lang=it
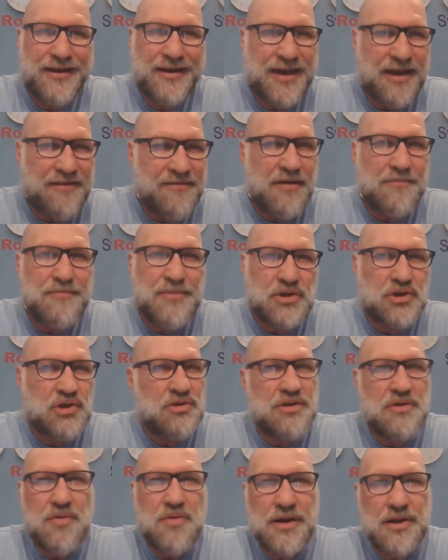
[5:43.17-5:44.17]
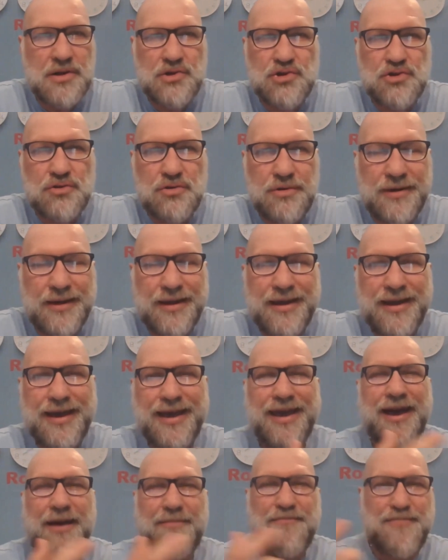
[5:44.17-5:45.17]
che aveva bisogno di guarigione
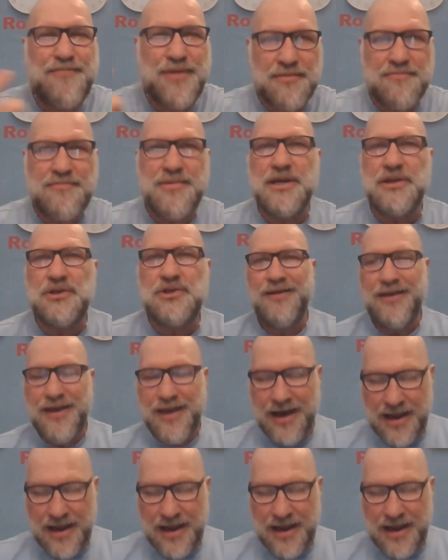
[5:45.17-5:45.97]
e ha permesso,